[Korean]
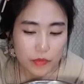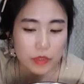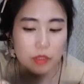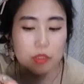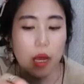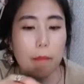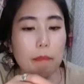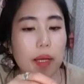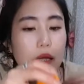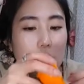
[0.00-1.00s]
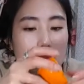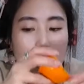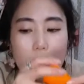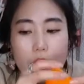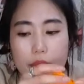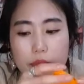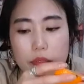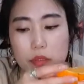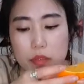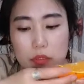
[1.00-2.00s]
진짜 안 만나는 게,
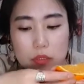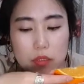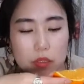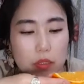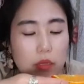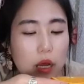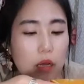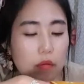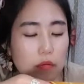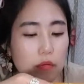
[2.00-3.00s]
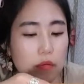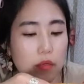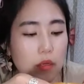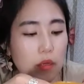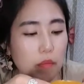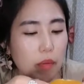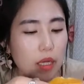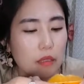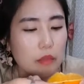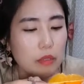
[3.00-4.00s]
아, 어,
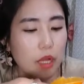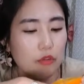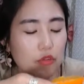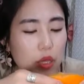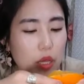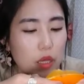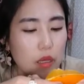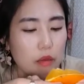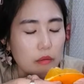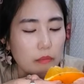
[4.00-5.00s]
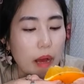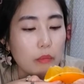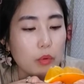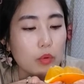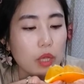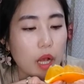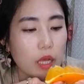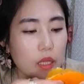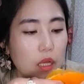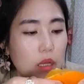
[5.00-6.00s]
파이님이 나중에 마음고생
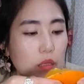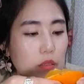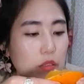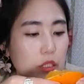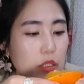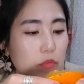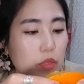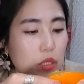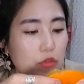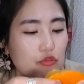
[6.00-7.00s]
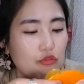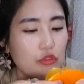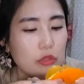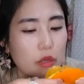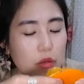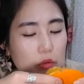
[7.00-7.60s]
안 하는 지름길일 수도 있어요.